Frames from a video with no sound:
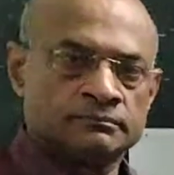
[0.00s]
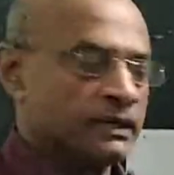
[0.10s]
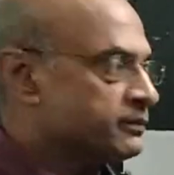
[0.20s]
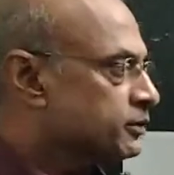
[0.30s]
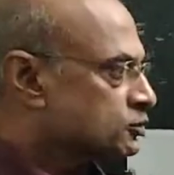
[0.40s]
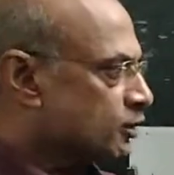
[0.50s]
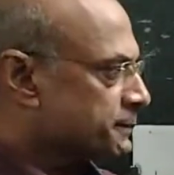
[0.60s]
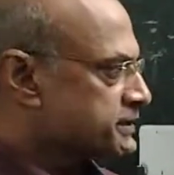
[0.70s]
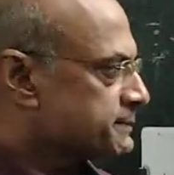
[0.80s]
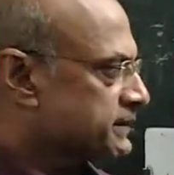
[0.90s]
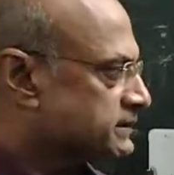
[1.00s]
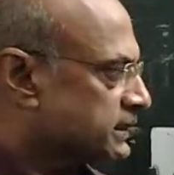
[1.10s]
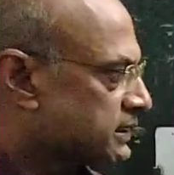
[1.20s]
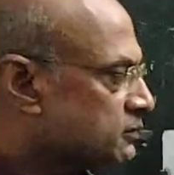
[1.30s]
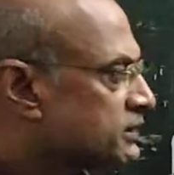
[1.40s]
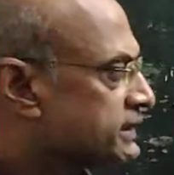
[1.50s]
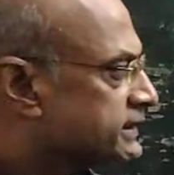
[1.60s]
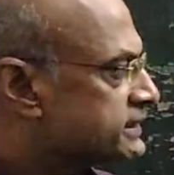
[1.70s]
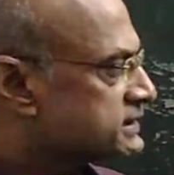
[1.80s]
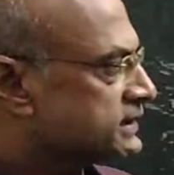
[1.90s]
मैं वो टॉपिक्स बता रहा हूँ कि
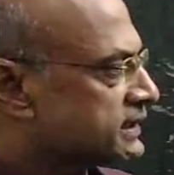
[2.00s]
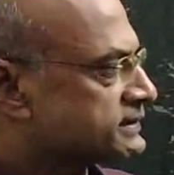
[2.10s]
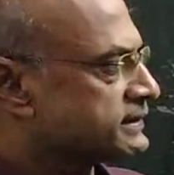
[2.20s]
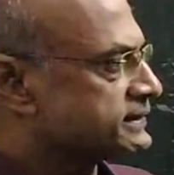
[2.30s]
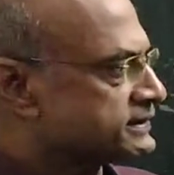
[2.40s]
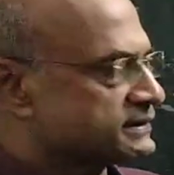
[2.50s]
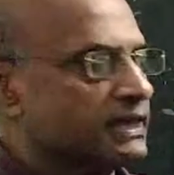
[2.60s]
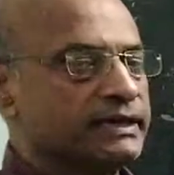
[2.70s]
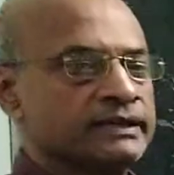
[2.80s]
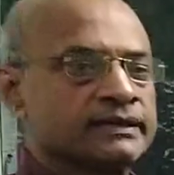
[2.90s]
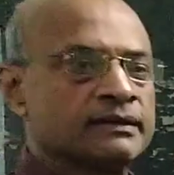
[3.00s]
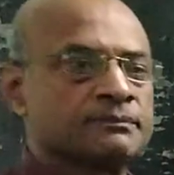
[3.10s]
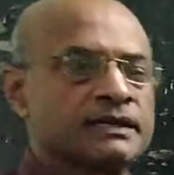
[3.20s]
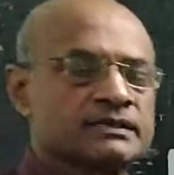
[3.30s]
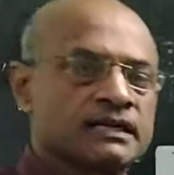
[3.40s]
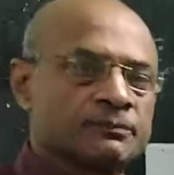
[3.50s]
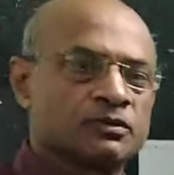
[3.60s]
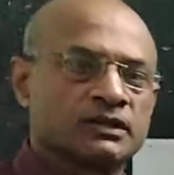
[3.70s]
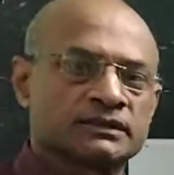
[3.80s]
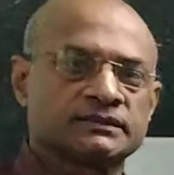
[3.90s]
किस तरह से कितना इनकम टैक्स
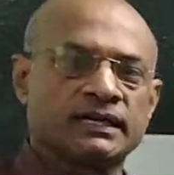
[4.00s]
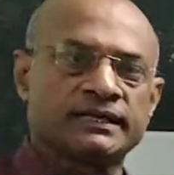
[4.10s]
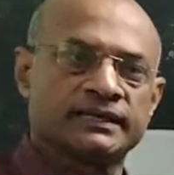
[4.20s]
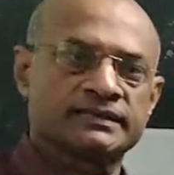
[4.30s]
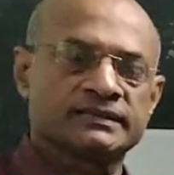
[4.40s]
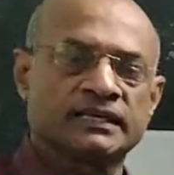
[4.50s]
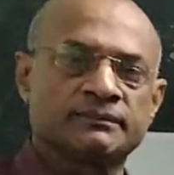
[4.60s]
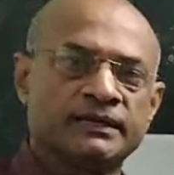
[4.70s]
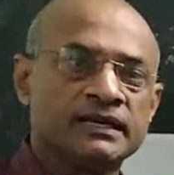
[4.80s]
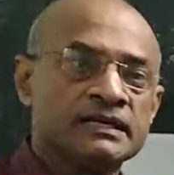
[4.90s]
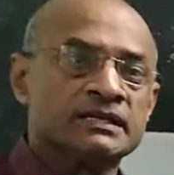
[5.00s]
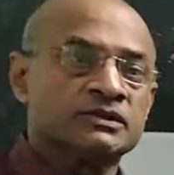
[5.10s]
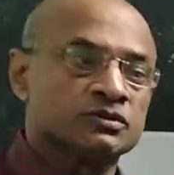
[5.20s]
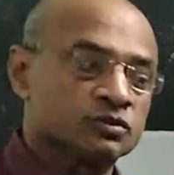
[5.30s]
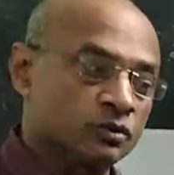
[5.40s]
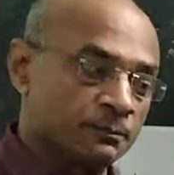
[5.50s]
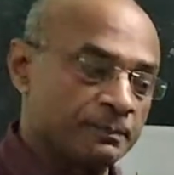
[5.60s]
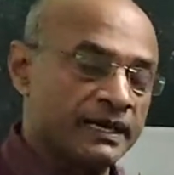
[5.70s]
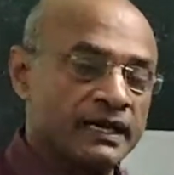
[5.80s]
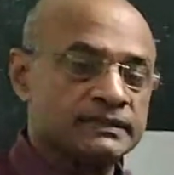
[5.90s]
आपको लगता है एक साल में जो
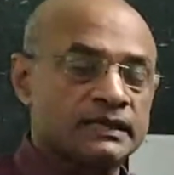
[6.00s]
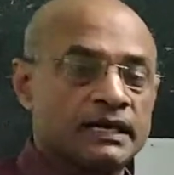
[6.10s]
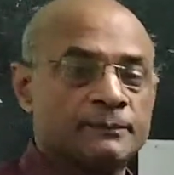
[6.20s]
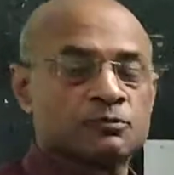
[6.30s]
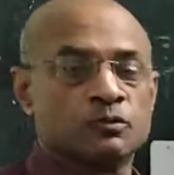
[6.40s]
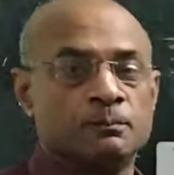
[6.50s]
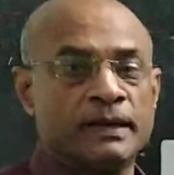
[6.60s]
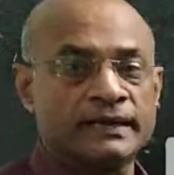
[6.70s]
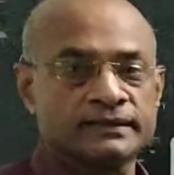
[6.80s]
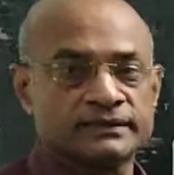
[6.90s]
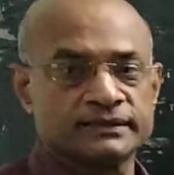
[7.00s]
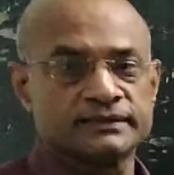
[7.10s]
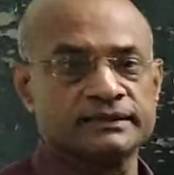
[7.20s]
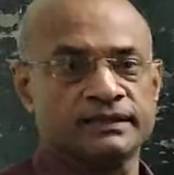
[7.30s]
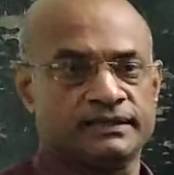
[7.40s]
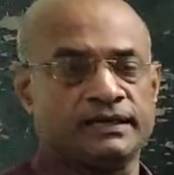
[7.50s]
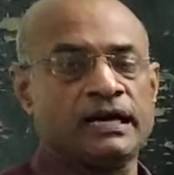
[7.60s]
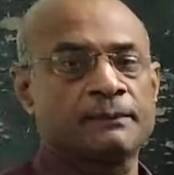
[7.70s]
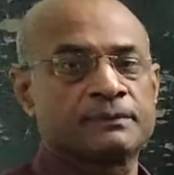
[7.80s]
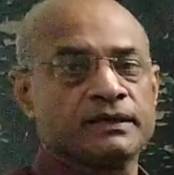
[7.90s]
ब्याज आपको बैंक देती है
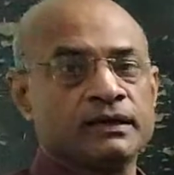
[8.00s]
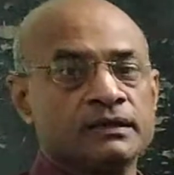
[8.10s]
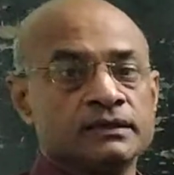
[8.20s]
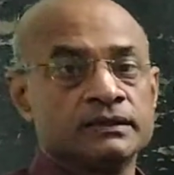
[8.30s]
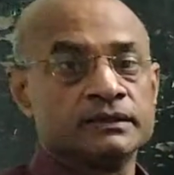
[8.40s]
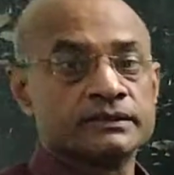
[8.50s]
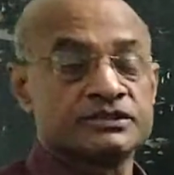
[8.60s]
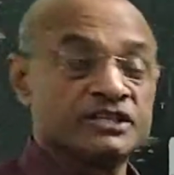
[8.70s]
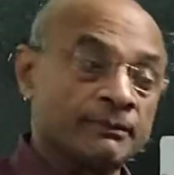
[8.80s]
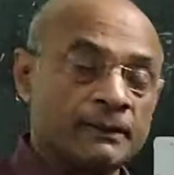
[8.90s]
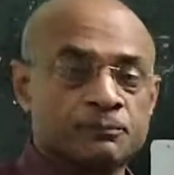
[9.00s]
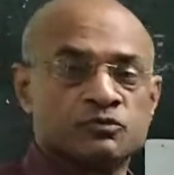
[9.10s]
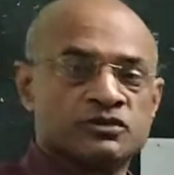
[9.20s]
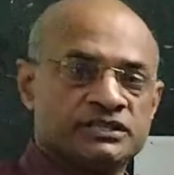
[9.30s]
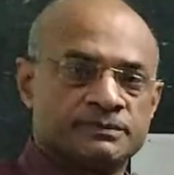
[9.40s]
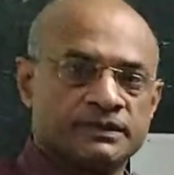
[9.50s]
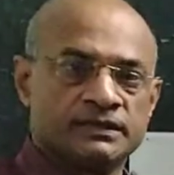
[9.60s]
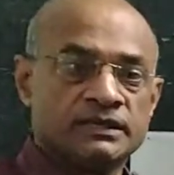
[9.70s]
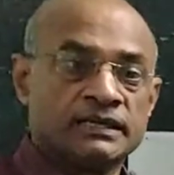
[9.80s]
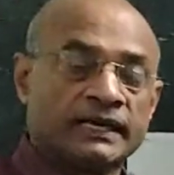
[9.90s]
आपके जमा पूंजी पे
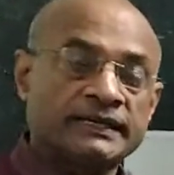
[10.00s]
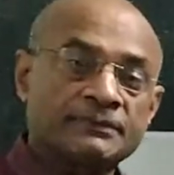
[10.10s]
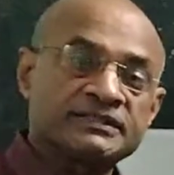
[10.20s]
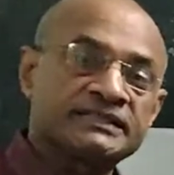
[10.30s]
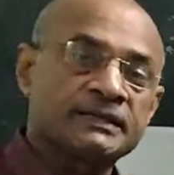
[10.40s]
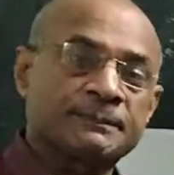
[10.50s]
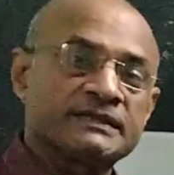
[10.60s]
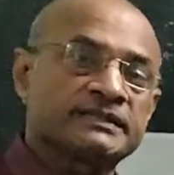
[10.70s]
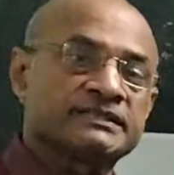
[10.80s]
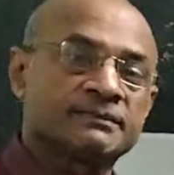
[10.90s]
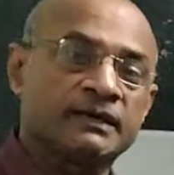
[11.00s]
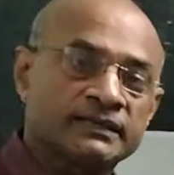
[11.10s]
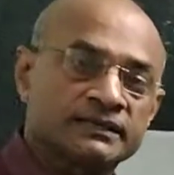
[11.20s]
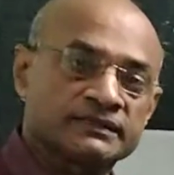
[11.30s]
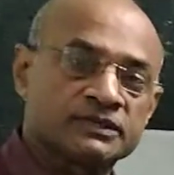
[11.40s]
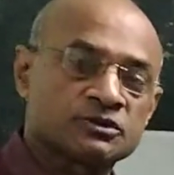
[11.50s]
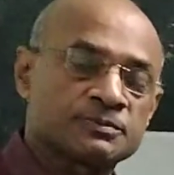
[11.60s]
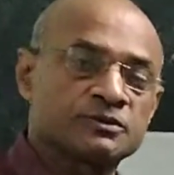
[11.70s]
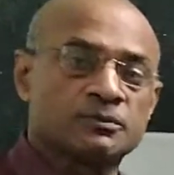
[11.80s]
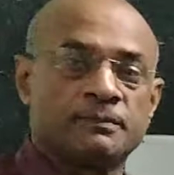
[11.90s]
यानी आप जितने पैसे जमा करते हैं उस
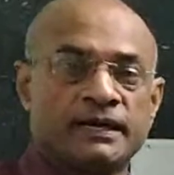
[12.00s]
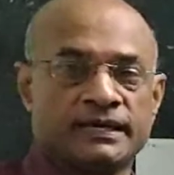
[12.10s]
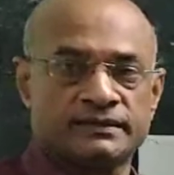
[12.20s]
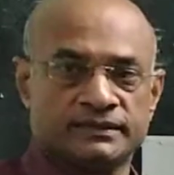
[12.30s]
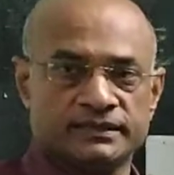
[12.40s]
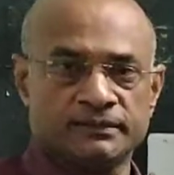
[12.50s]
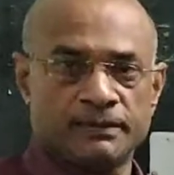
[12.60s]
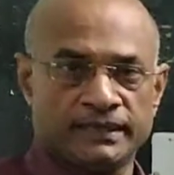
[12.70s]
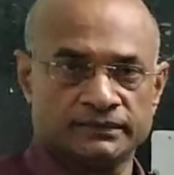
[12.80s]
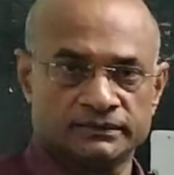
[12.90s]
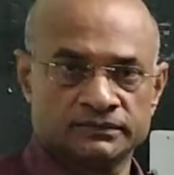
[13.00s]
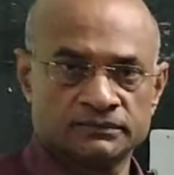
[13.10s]
पर जो ब्याज देती है बैंक